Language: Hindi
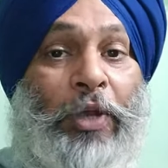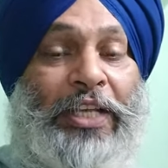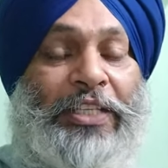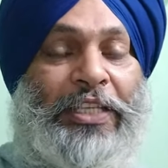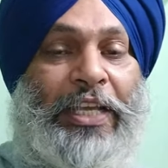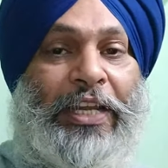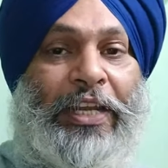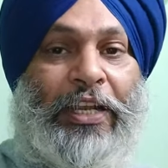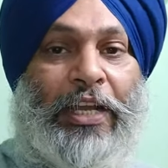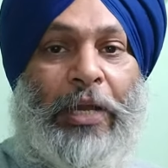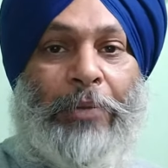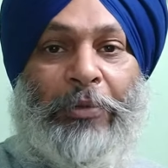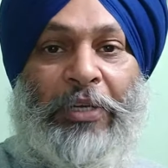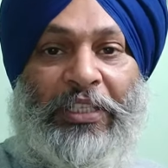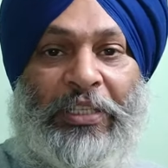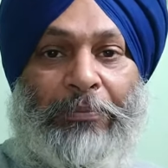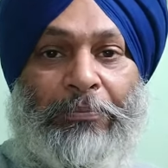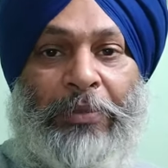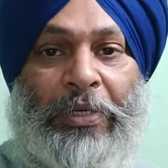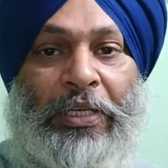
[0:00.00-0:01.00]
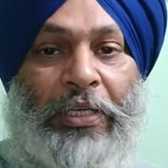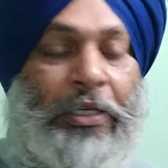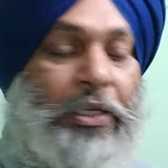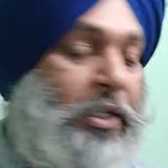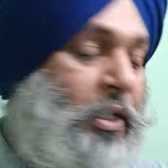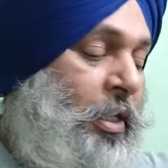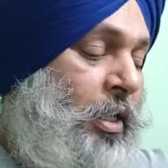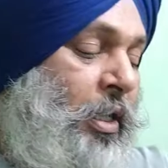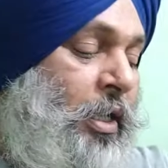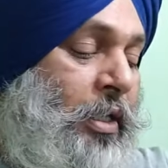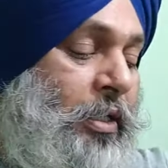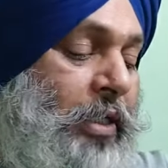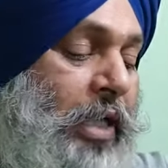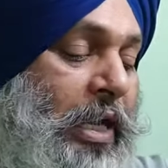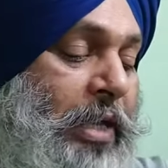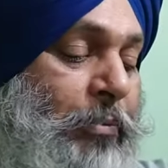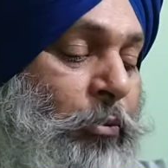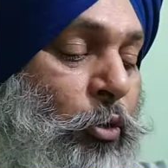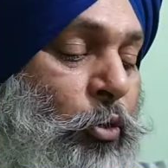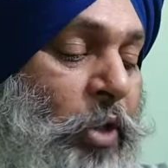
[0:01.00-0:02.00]
हो गए सारे काम खत्म
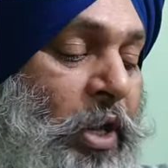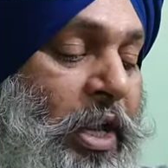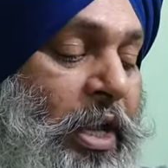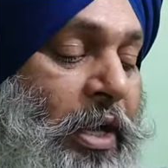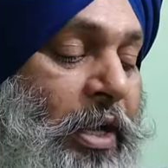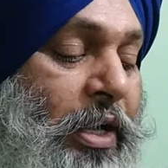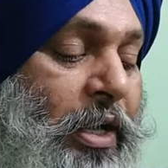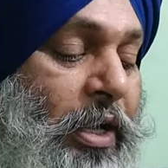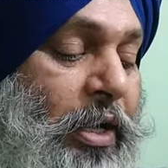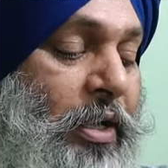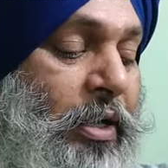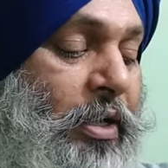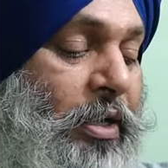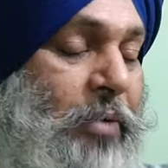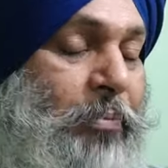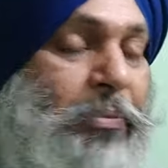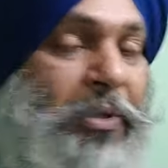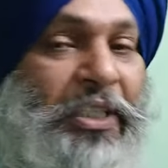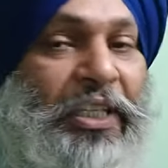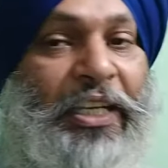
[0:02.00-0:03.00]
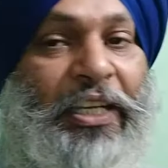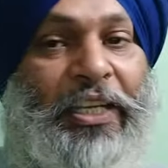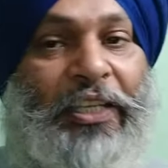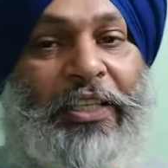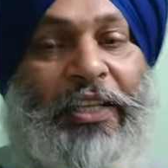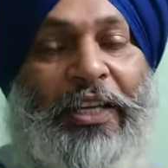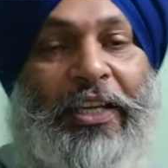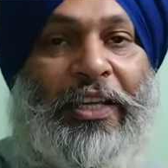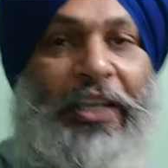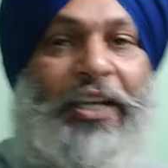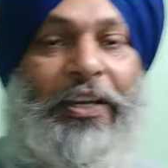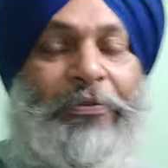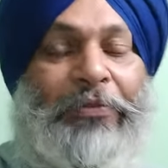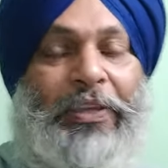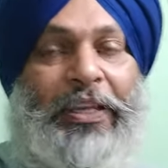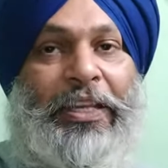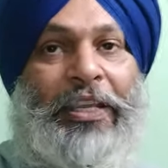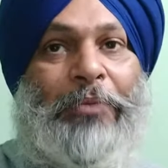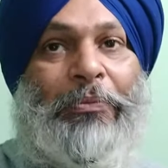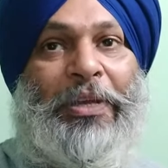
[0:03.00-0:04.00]
टाइम हो गया है पता नहीं कितना यार
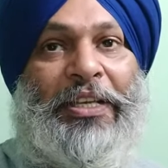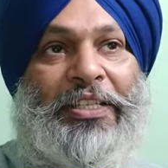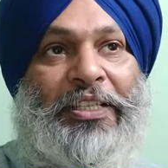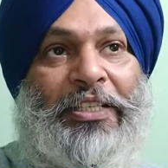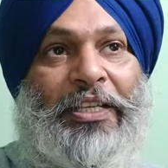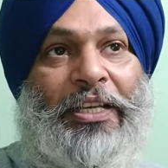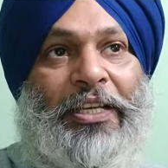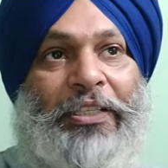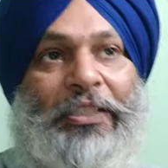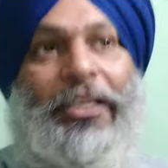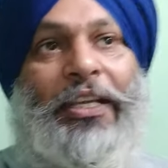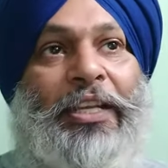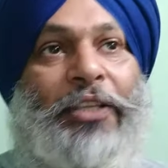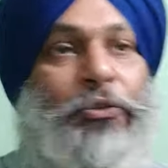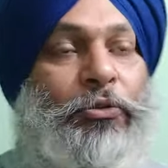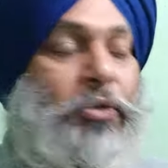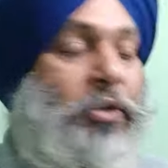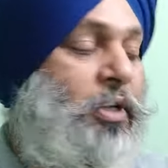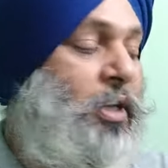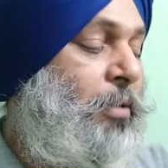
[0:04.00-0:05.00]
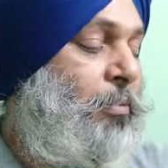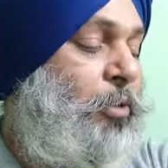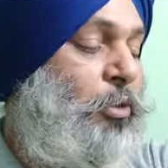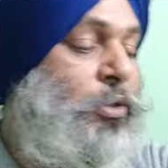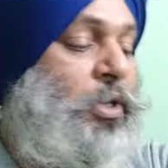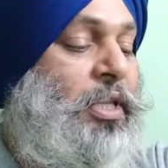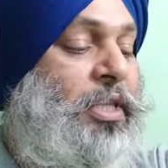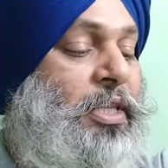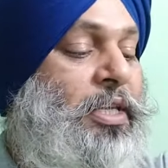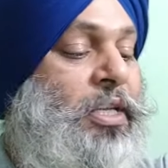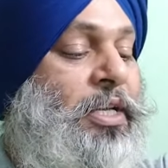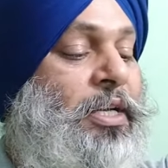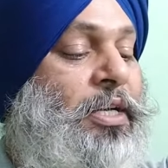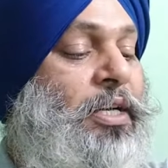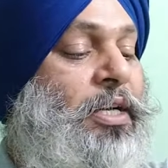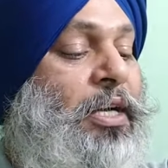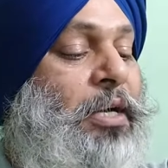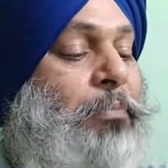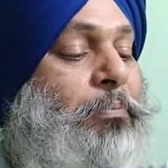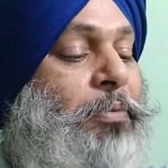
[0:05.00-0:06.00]
फिर ये मैसेज आ जाता है ना तो गड़बड़ हो जाती है
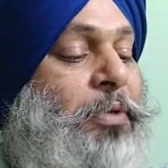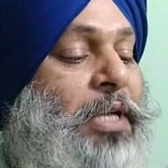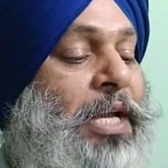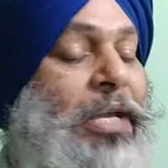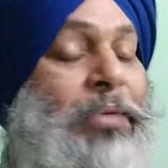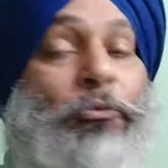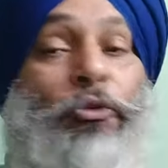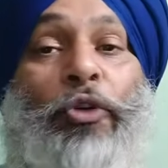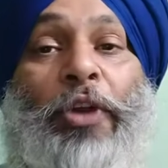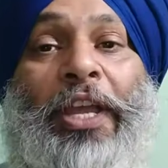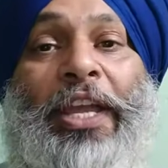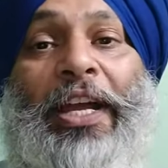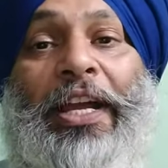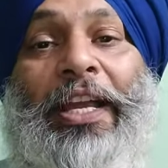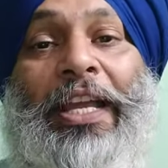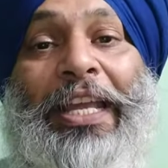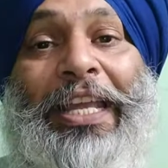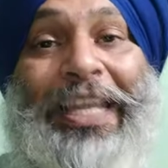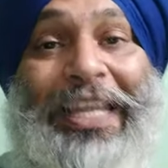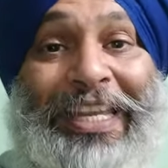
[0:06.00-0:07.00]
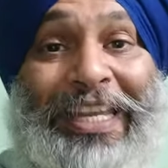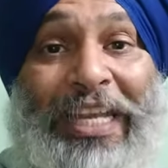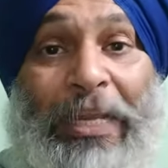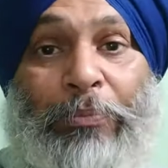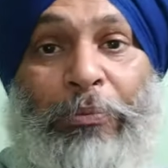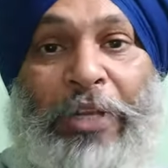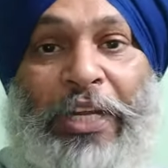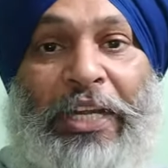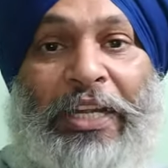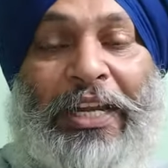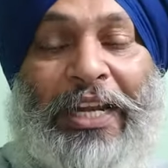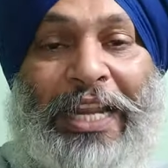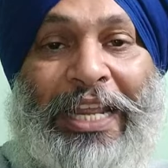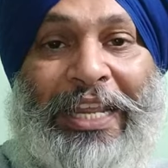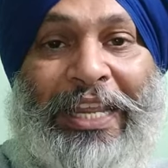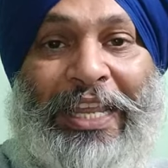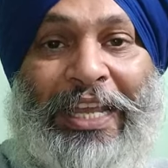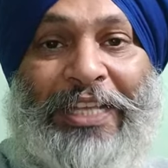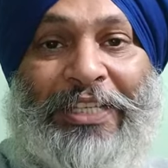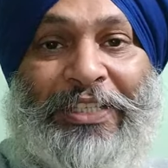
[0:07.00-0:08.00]
अब टाइम हो गया है एक मिनट रह
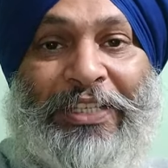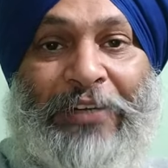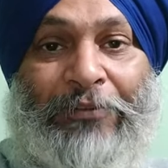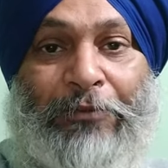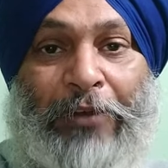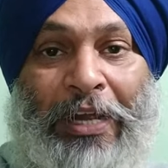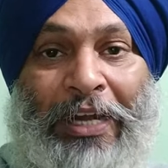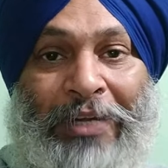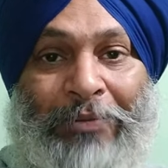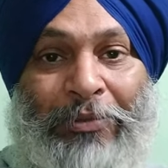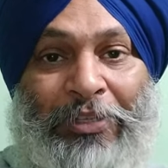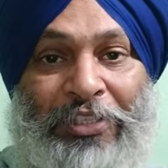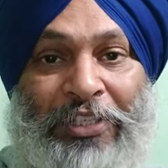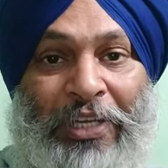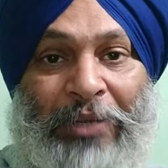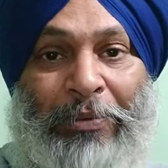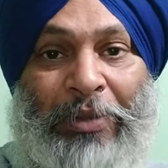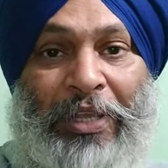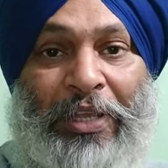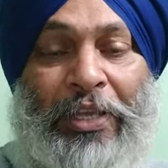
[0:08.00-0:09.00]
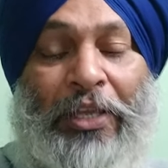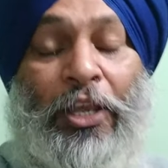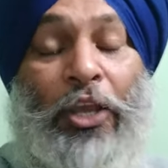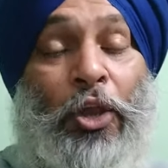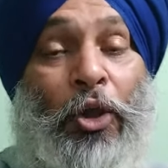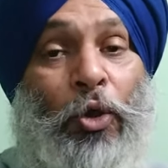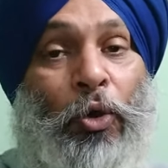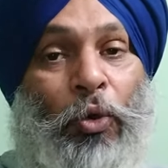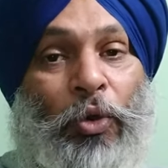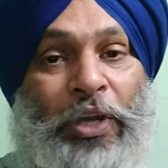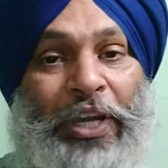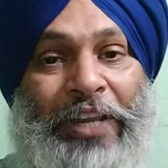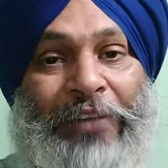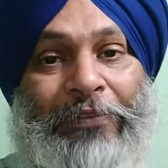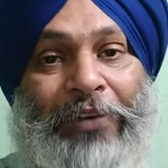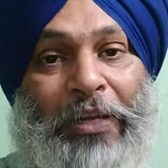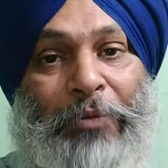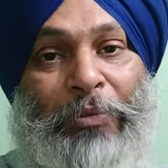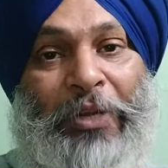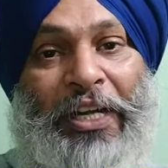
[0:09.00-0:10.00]
गया है सिर्फ आठ बजने में ओनली
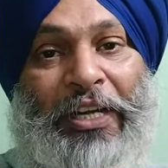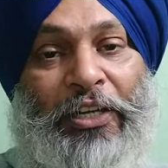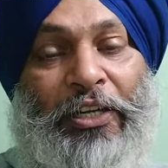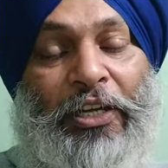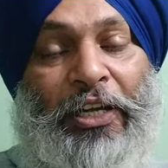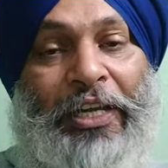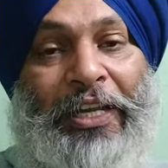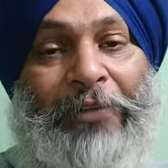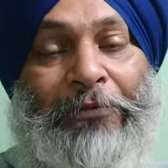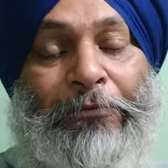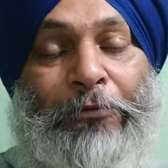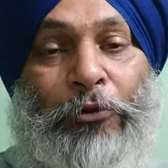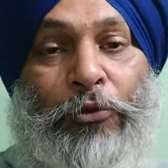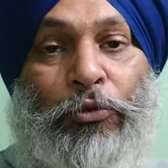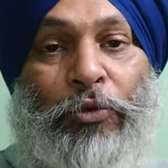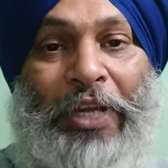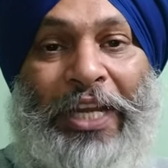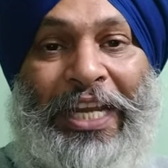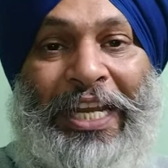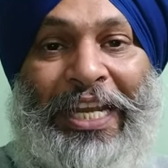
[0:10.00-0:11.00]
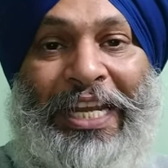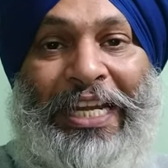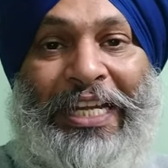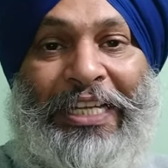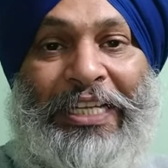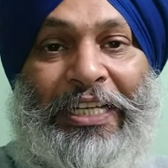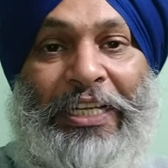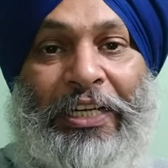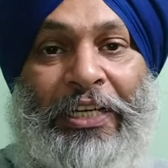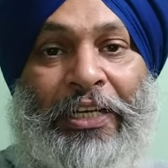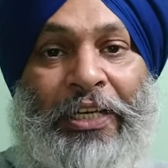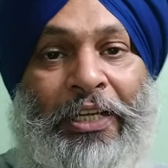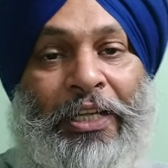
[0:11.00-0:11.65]
वन मिनट लेफ्ट टू एट